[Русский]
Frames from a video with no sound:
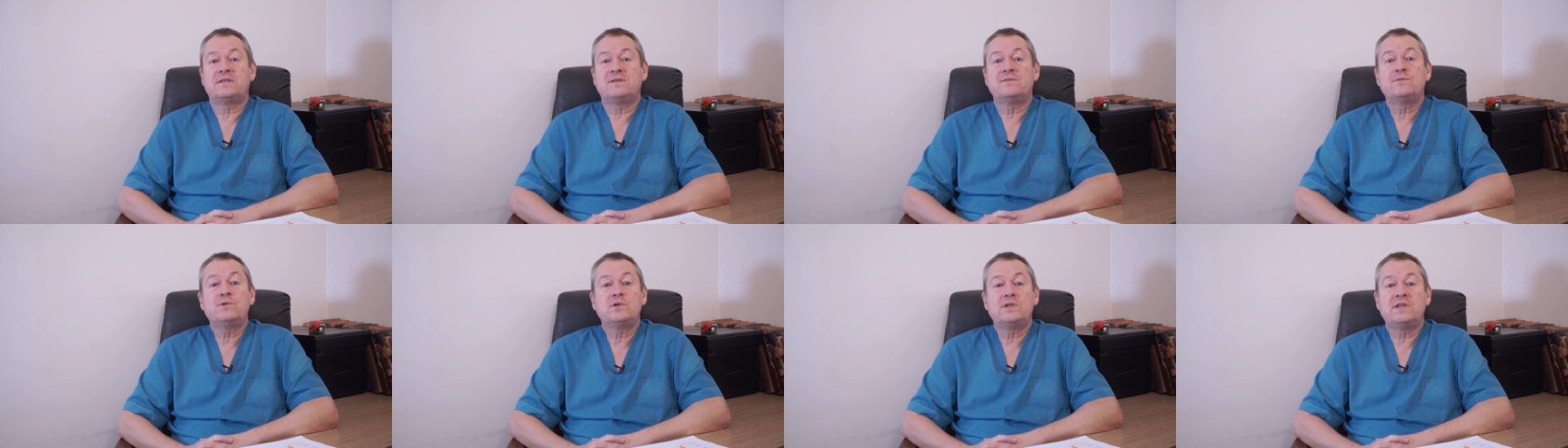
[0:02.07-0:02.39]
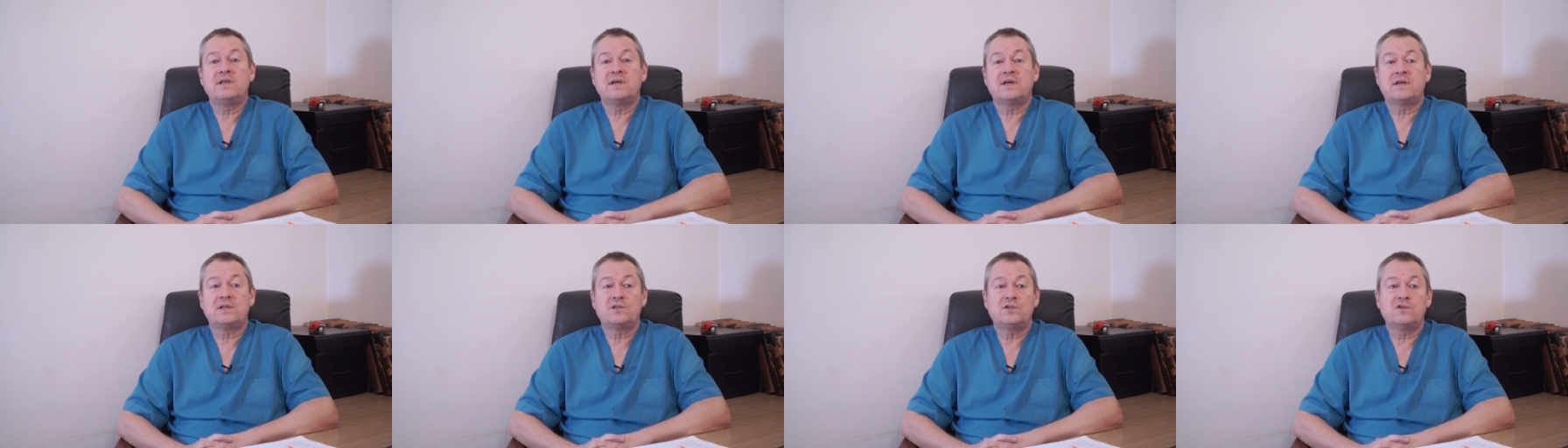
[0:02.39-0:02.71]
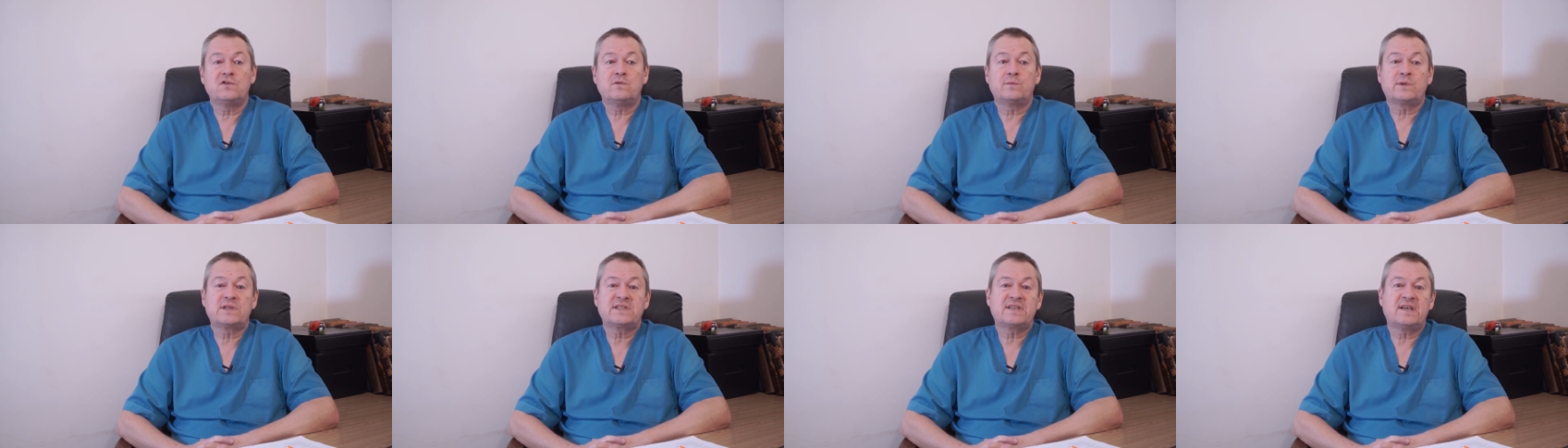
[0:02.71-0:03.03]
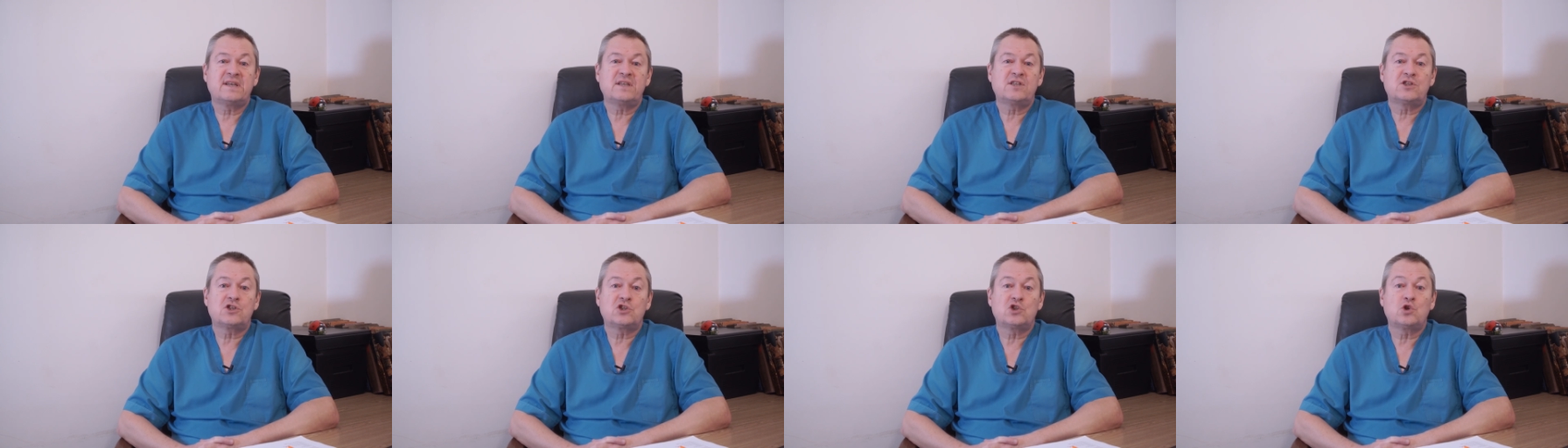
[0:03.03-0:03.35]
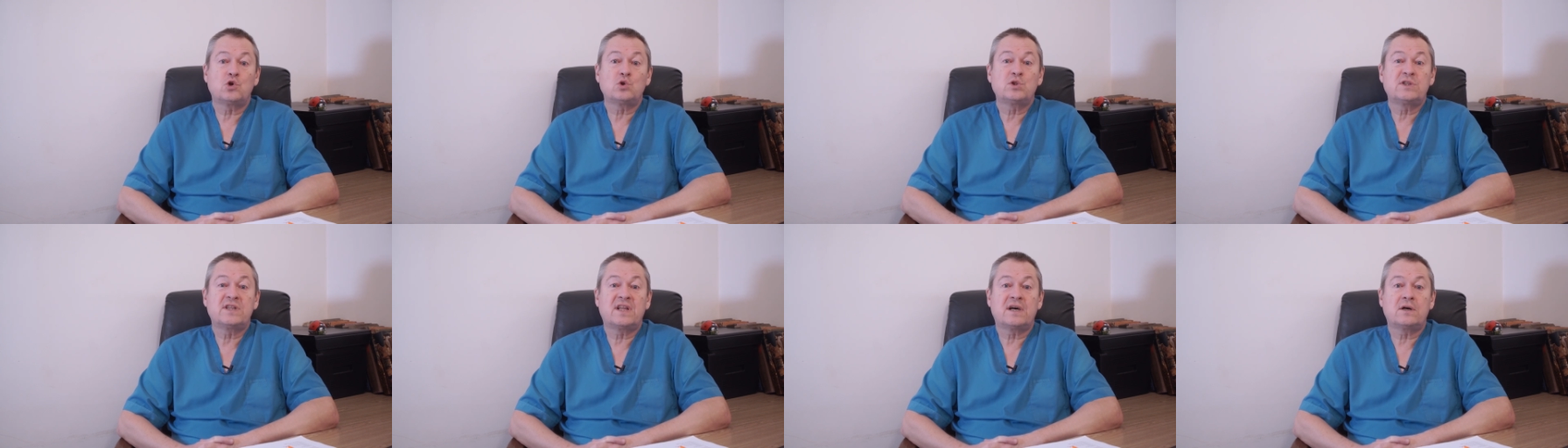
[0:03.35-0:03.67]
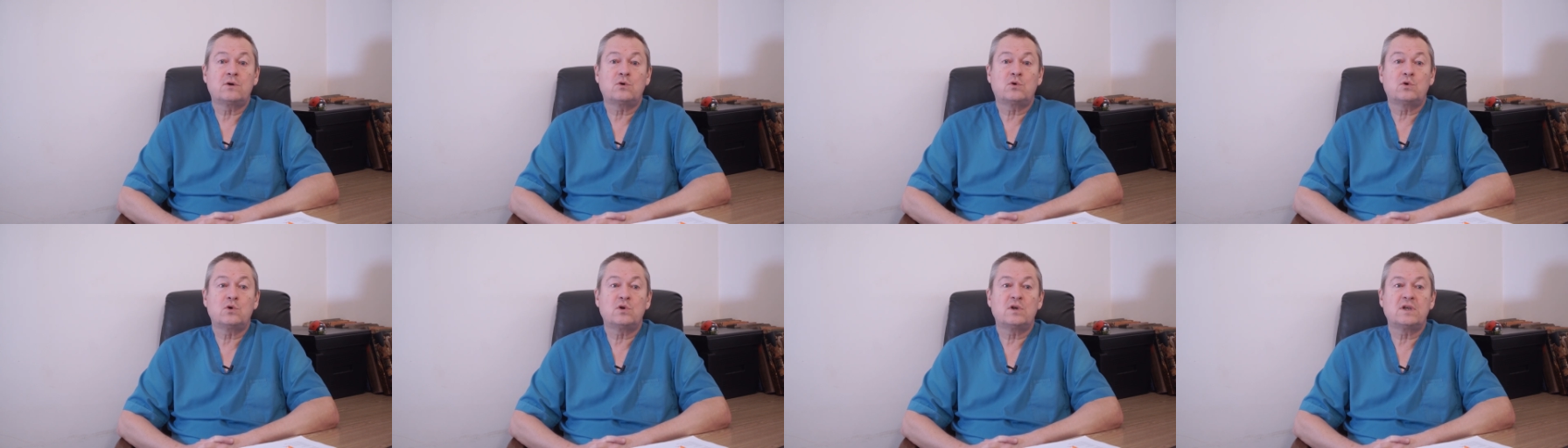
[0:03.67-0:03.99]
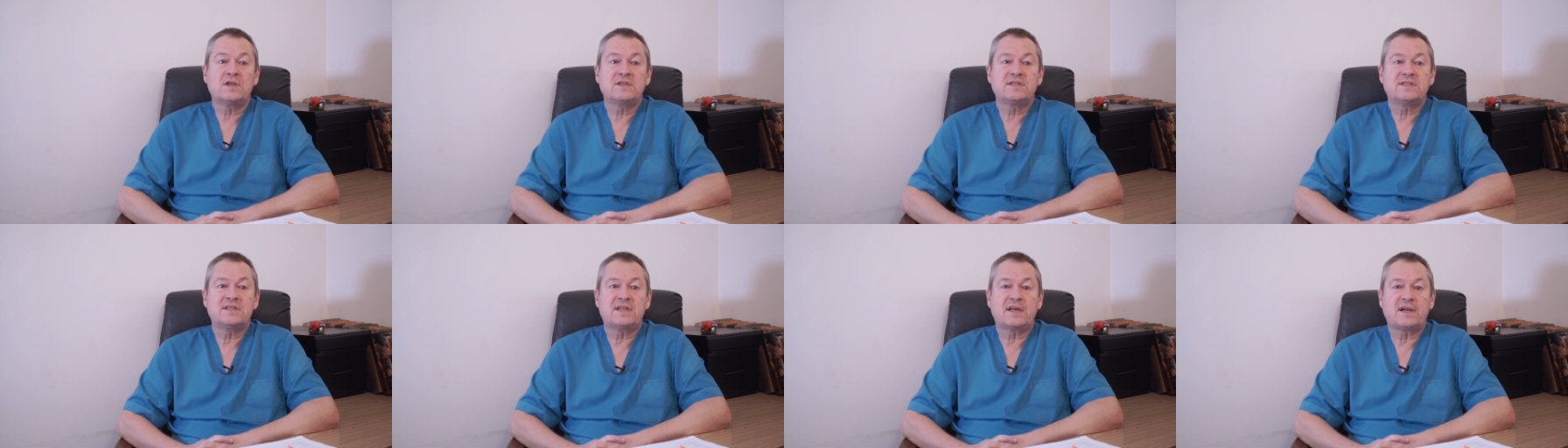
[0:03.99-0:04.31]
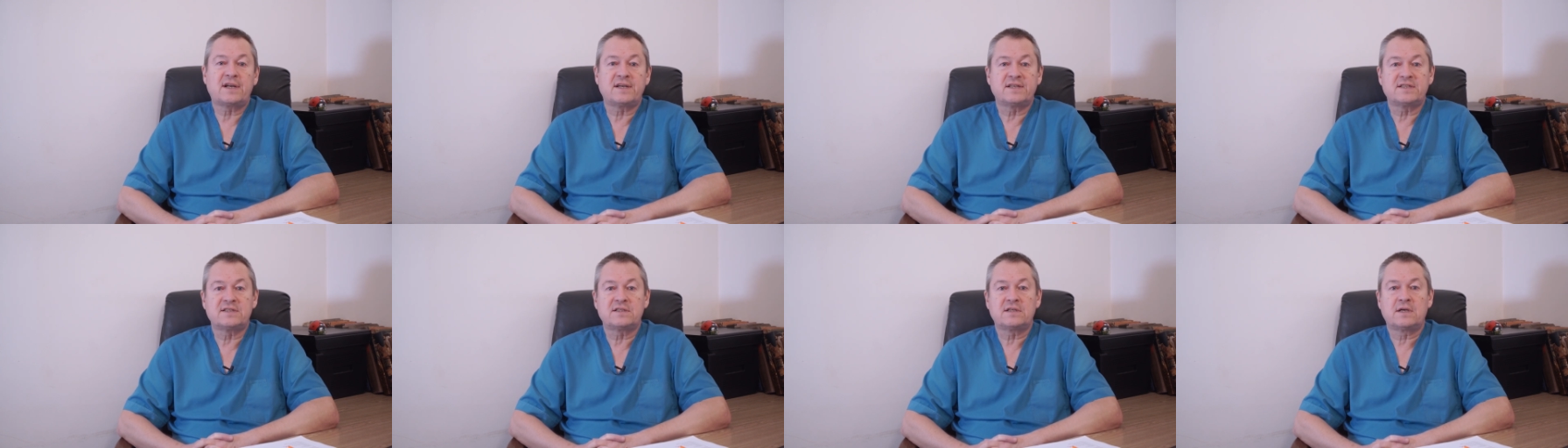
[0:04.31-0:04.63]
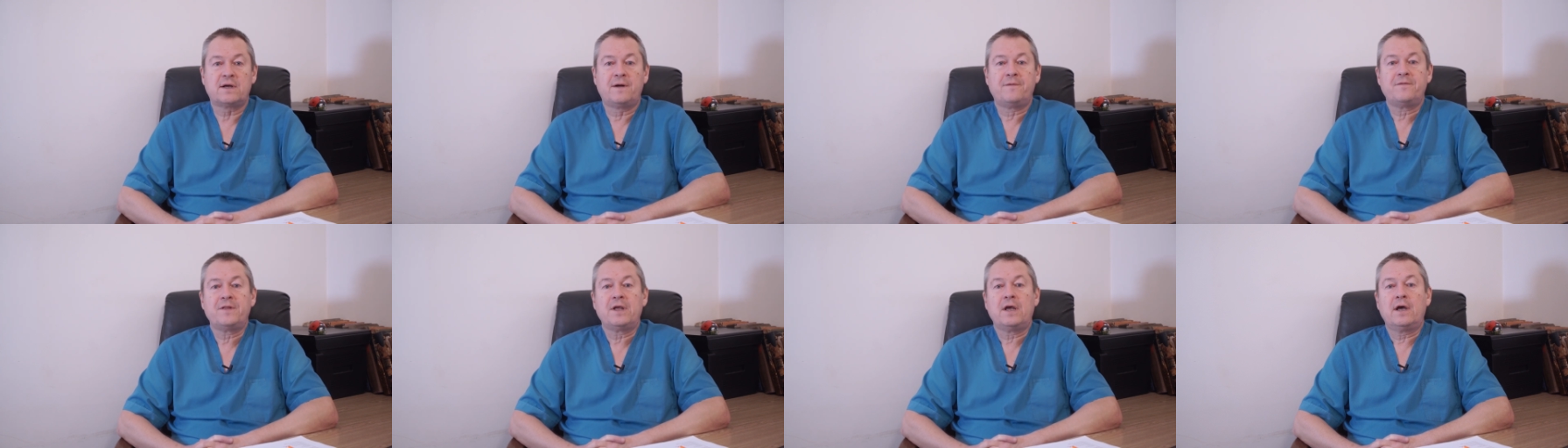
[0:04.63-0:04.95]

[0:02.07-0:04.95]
сегодня я хочу вам рассказать, что такое стресс.